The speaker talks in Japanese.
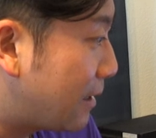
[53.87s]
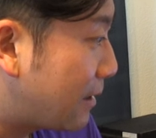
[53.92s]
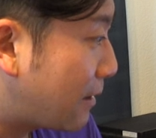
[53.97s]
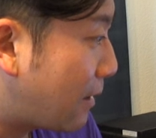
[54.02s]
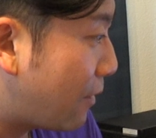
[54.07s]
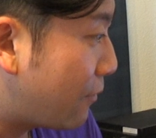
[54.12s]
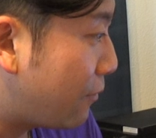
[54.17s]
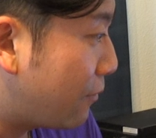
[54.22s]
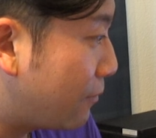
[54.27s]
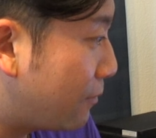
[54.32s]

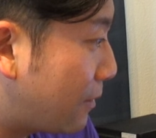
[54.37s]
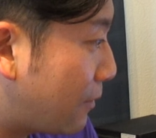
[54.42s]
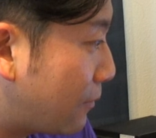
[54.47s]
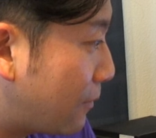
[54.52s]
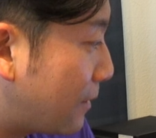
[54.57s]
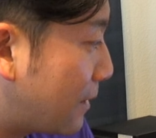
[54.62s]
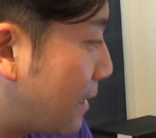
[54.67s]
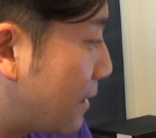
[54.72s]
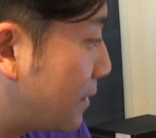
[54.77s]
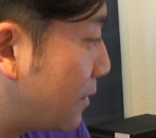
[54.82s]
通うって
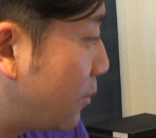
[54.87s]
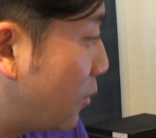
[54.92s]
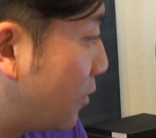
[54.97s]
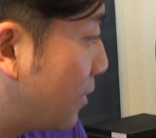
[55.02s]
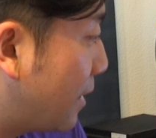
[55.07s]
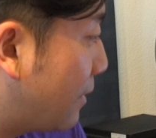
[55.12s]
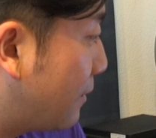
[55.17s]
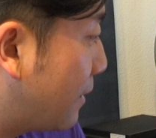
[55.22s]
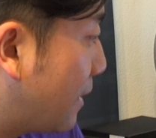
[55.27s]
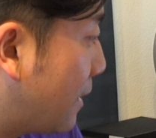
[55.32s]
ことは
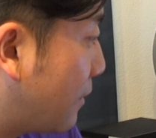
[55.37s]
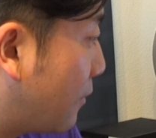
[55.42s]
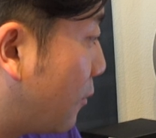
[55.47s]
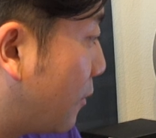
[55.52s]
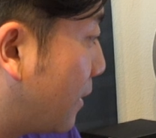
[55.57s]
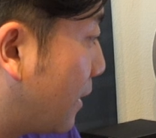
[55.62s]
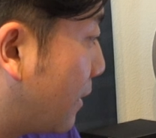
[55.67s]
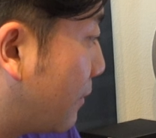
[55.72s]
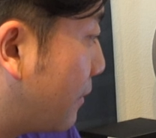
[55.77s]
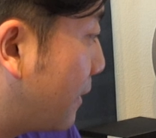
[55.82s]
問題はないと
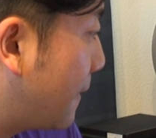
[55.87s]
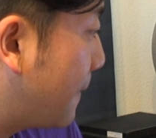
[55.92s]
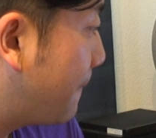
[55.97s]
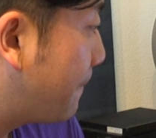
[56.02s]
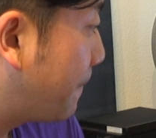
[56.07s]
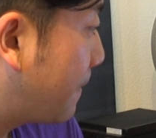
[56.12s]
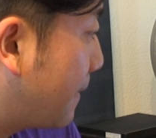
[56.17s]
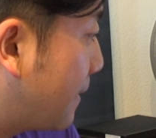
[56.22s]
思うんだけどね。